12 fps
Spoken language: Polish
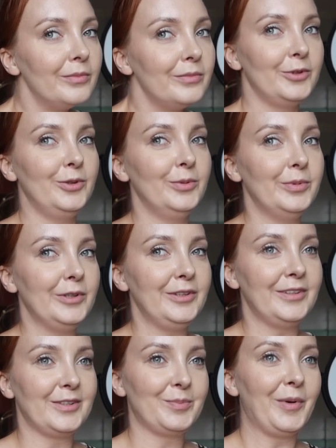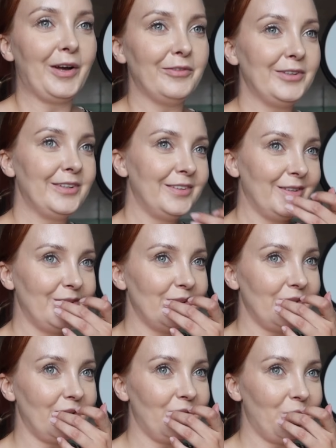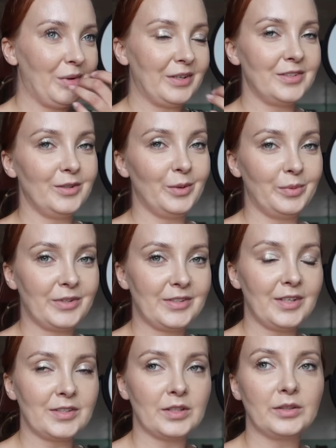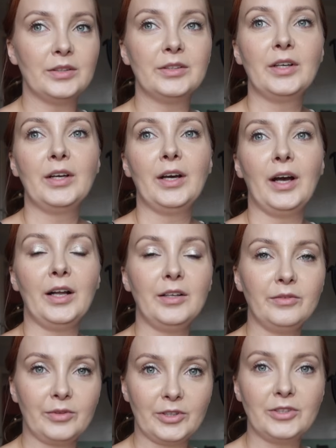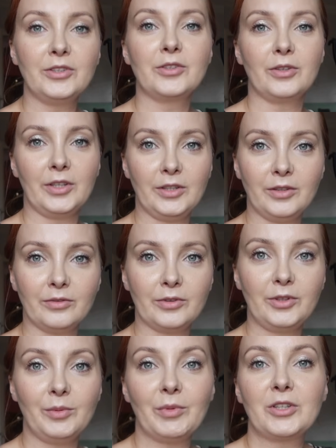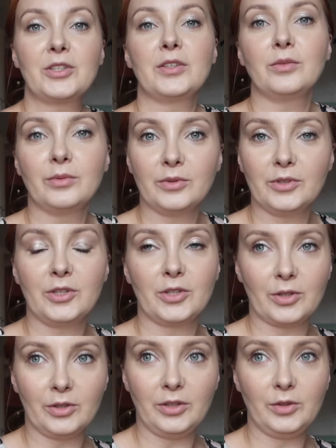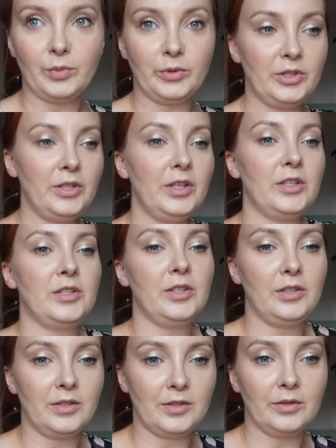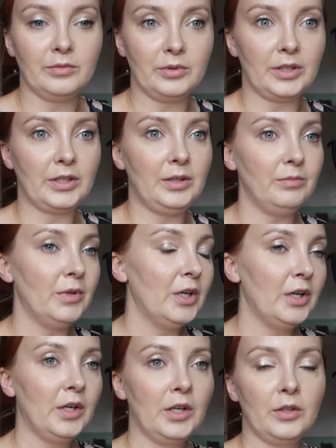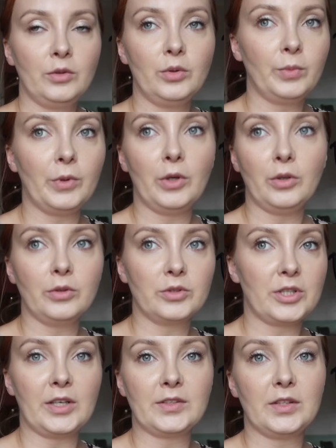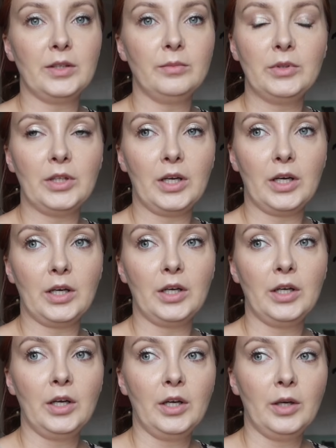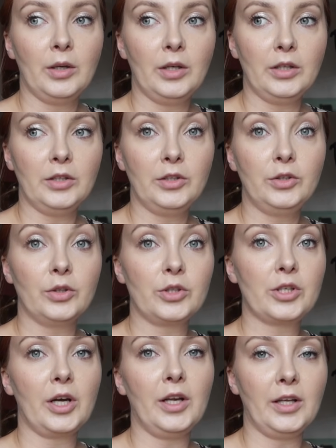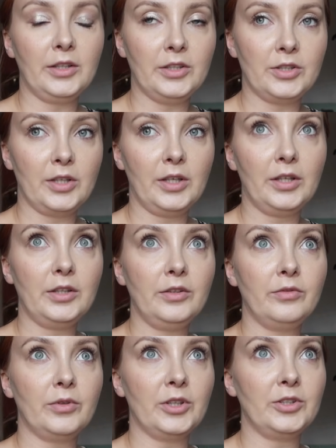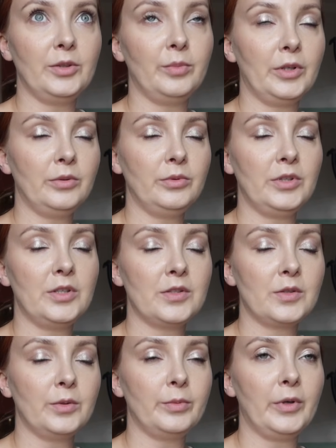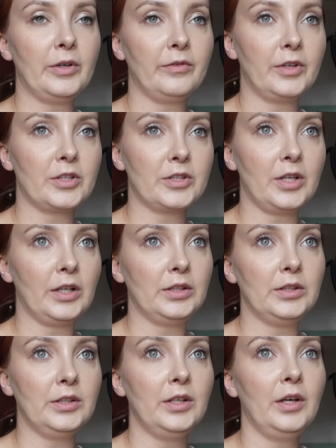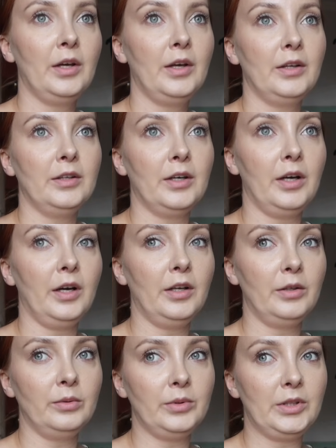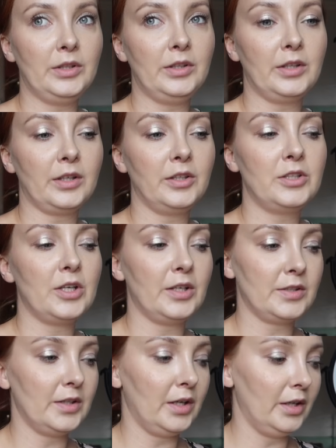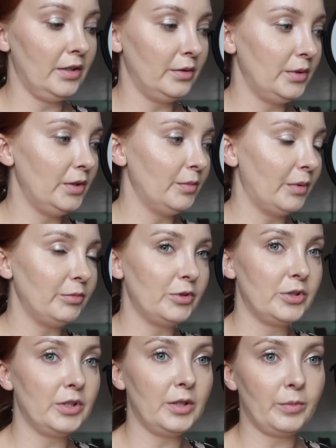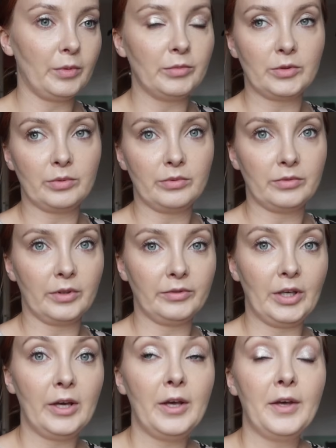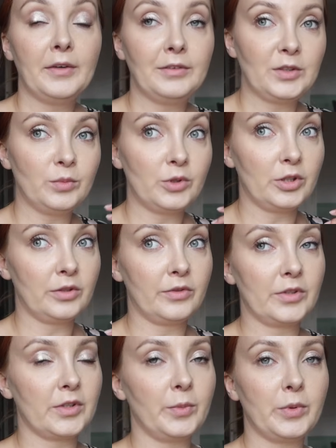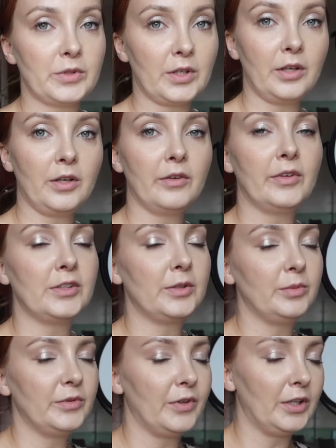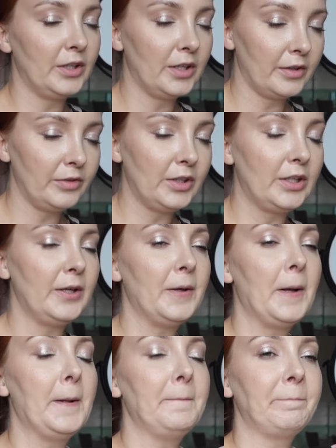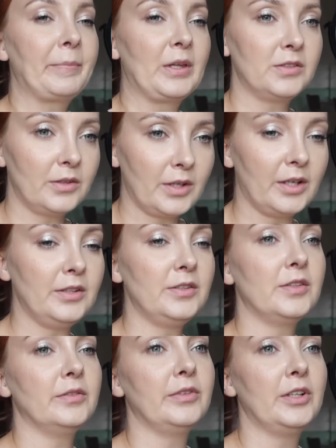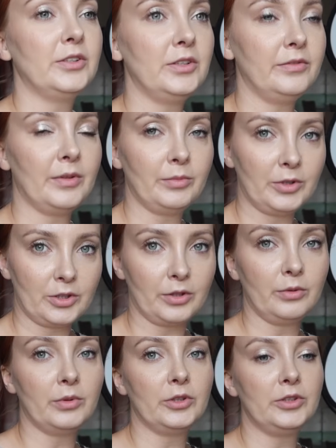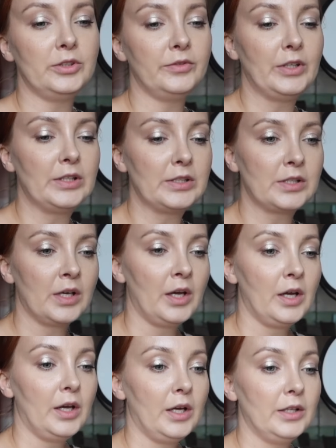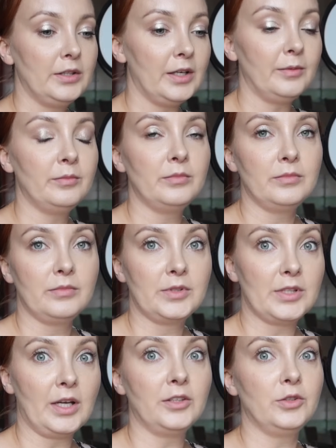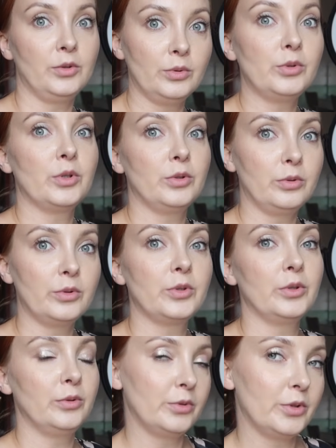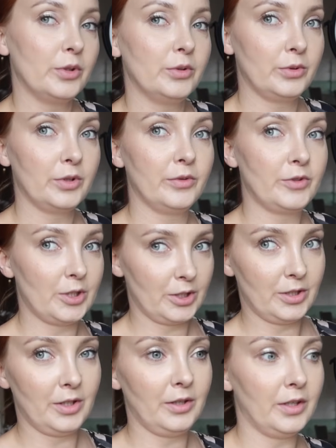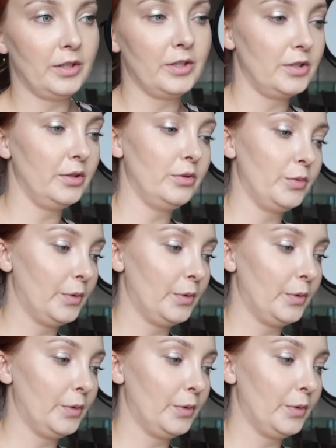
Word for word: śluby i te sprawy to jest jak najbardziej dobry sezon, ale właśnie szkoleniowo nie ma czasu się szkolić. Później jesień jest znowu takim turbo czasem na e, doszkalanie się i właśnie planuję super warsztaty na Halloween i taki czas na Halloween. Mam już tyle pomysłów w głowie, więc muszę to wszystko posegregować, zrobić fajne grafiki, zorganizować i Wam też ogłosić, więc dam znać dużo, dużo, dużo, dużo wcześniej. Na jesień już